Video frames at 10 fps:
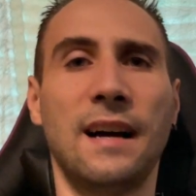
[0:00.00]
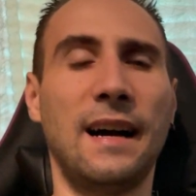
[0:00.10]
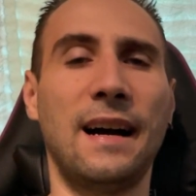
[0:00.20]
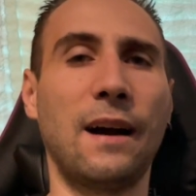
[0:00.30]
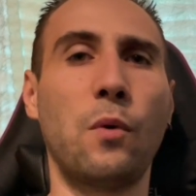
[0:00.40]

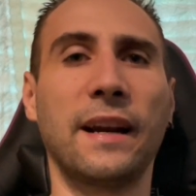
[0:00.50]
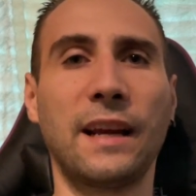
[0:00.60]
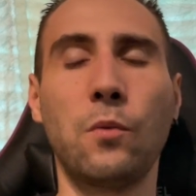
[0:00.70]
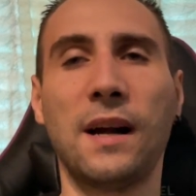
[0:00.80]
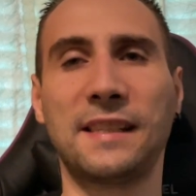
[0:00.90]
ah, ha qualche
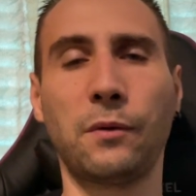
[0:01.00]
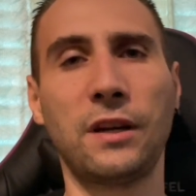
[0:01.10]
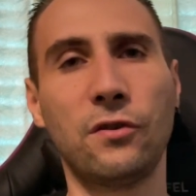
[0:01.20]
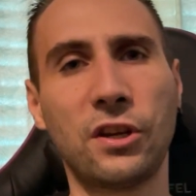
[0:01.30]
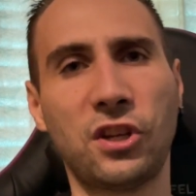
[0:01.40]
guasto e
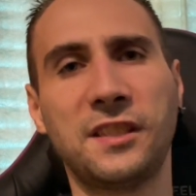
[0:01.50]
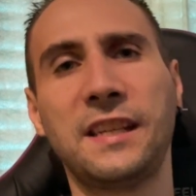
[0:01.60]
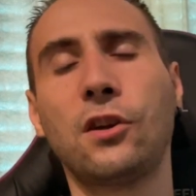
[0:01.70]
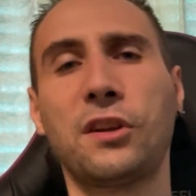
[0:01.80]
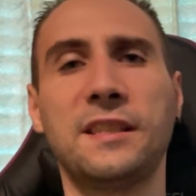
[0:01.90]
quindi non riesce a
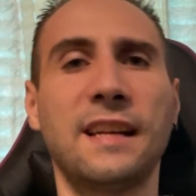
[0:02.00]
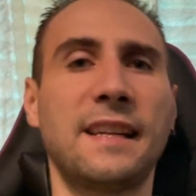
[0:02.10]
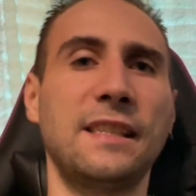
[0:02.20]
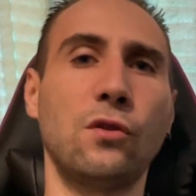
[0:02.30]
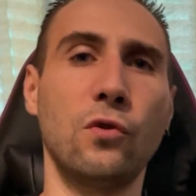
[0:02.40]

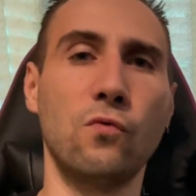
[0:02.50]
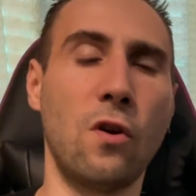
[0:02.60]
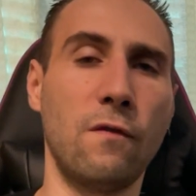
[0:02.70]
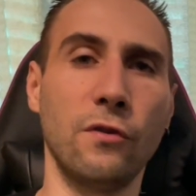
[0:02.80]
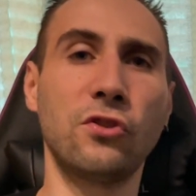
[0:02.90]
sincronizzarsi col
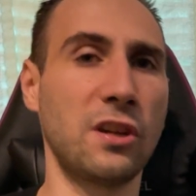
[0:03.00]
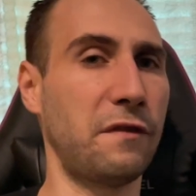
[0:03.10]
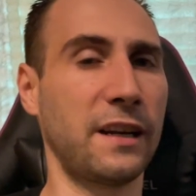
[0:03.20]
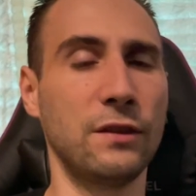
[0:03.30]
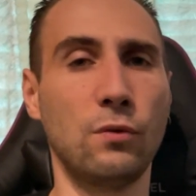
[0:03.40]
nuovo, non ce ne
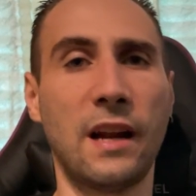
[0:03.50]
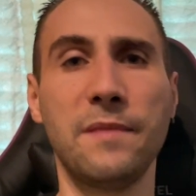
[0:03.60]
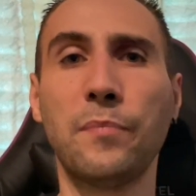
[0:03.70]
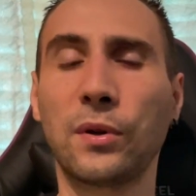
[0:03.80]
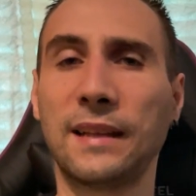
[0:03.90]
frega nulla.
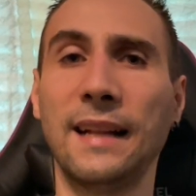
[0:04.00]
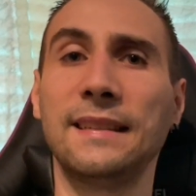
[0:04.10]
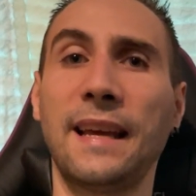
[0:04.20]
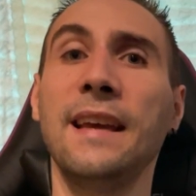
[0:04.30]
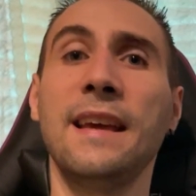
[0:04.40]

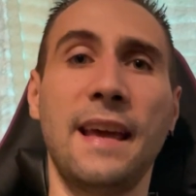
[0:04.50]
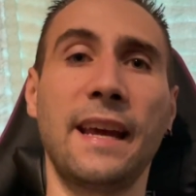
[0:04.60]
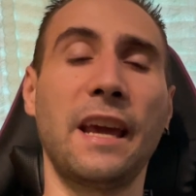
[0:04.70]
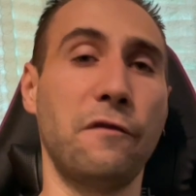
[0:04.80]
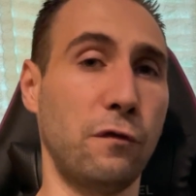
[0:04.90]
L'importante è
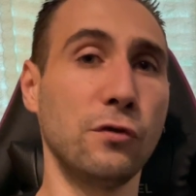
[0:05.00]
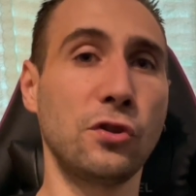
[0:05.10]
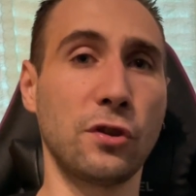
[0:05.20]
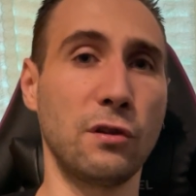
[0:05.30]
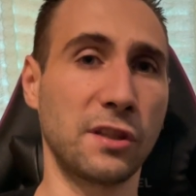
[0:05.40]
che
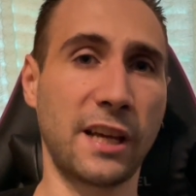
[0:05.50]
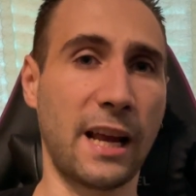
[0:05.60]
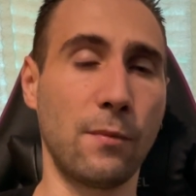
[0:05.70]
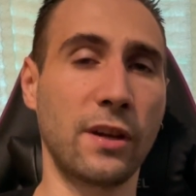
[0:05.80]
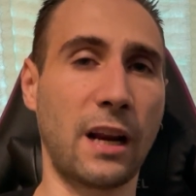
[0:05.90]
funzioni lo
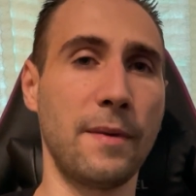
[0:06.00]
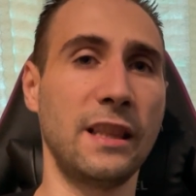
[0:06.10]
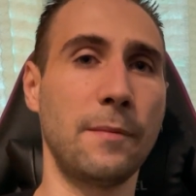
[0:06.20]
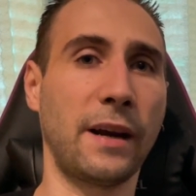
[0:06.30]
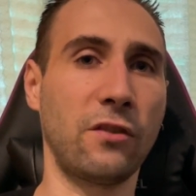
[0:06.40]
schermo,
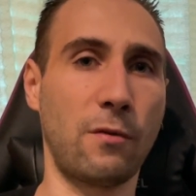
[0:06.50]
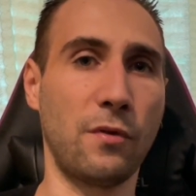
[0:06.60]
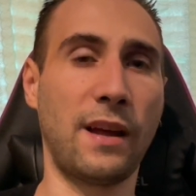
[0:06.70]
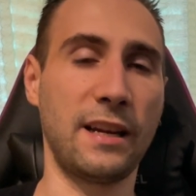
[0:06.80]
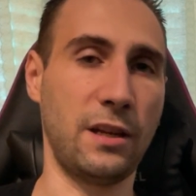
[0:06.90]
chiaramente perché dovremmo
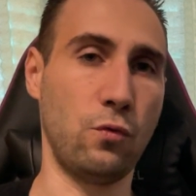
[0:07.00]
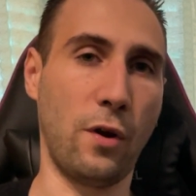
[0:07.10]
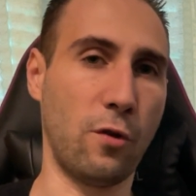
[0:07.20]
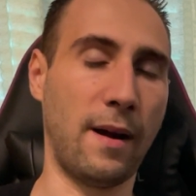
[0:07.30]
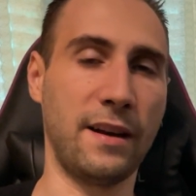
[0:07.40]
dargli due
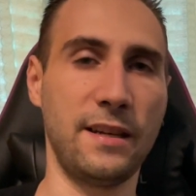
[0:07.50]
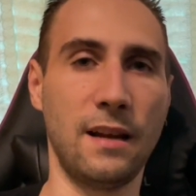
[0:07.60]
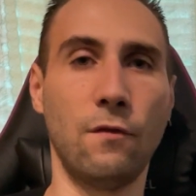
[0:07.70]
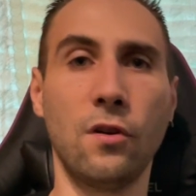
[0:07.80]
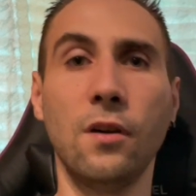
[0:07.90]
comandi
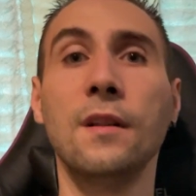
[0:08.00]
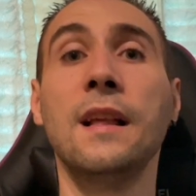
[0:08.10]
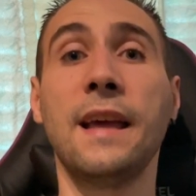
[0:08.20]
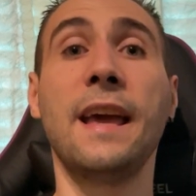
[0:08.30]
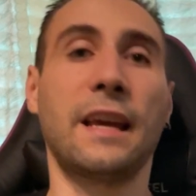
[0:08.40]
al volo,
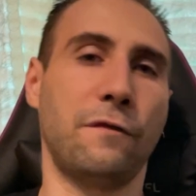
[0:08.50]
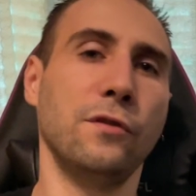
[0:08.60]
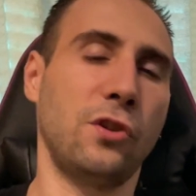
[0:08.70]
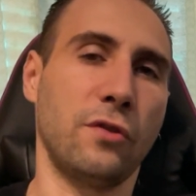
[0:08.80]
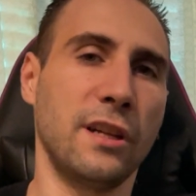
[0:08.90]
e che
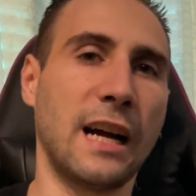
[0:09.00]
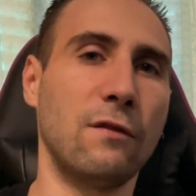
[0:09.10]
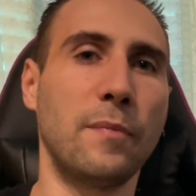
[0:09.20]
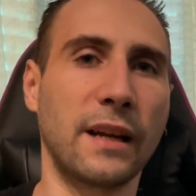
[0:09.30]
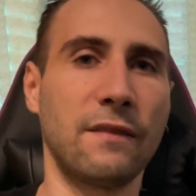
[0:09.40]
funzioni il
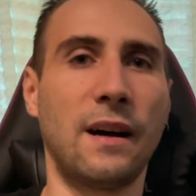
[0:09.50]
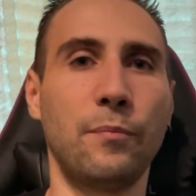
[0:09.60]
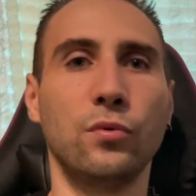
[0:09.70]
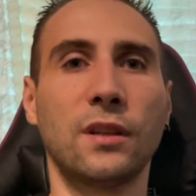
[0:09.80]
cavo perché va appunto